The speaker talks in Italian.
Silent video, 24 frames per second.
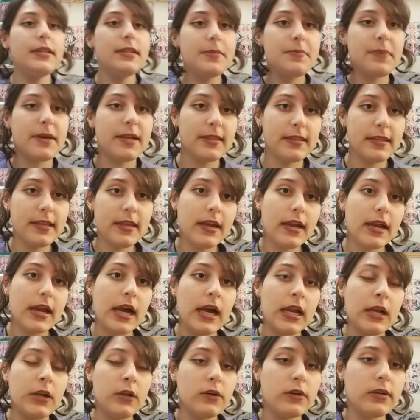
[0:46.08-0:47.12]
Direi di partire
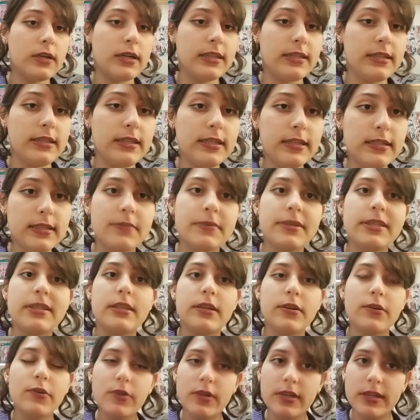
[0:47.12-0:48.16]
allora
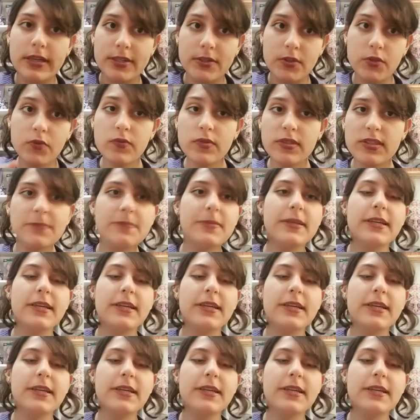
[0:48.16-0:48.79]
direttamente con le news